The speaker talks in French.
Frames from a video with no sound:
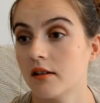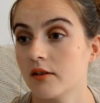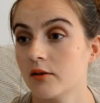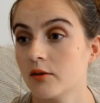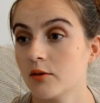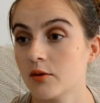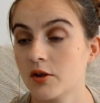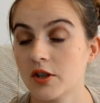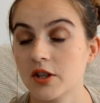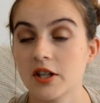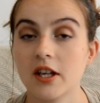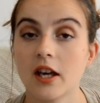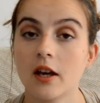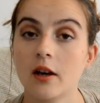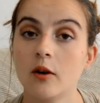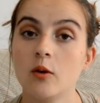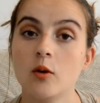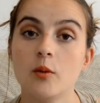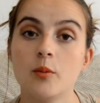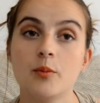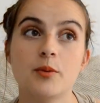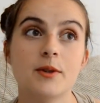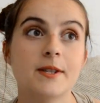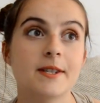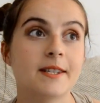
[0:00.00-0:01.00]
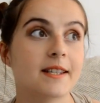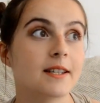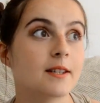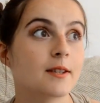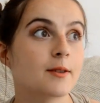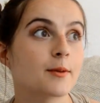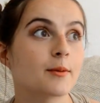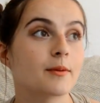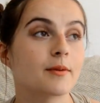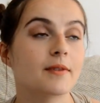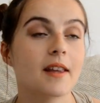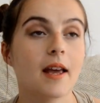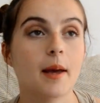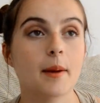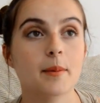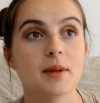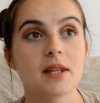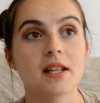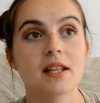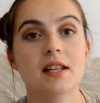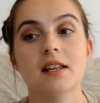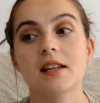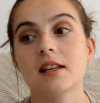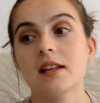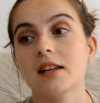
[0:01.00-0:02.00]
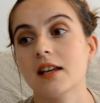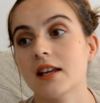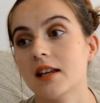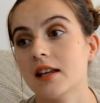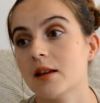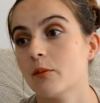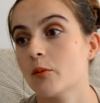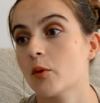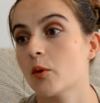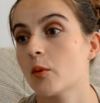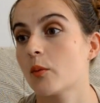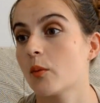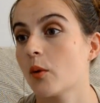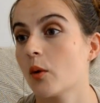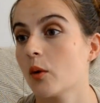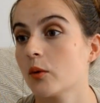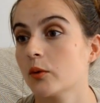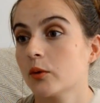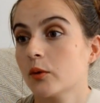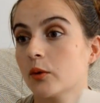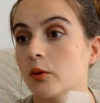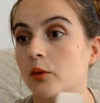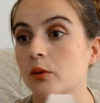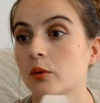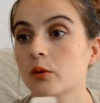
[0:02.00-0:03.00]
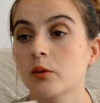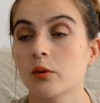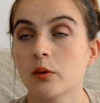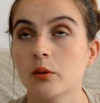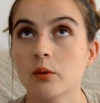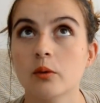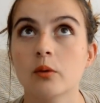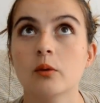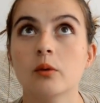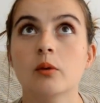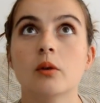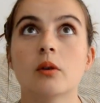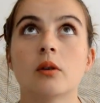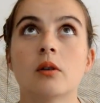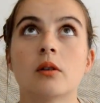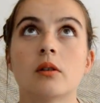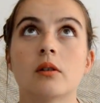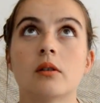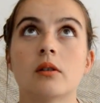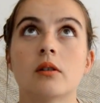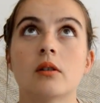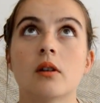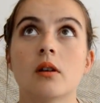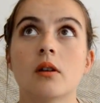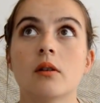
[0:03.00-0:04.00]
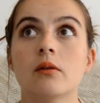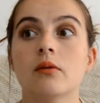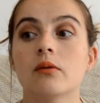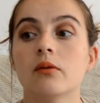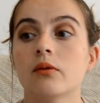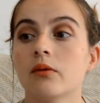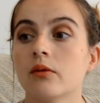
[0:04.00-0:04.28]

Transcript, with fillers: de Chicago puisqu'ils sont terminés et il me manque que 9...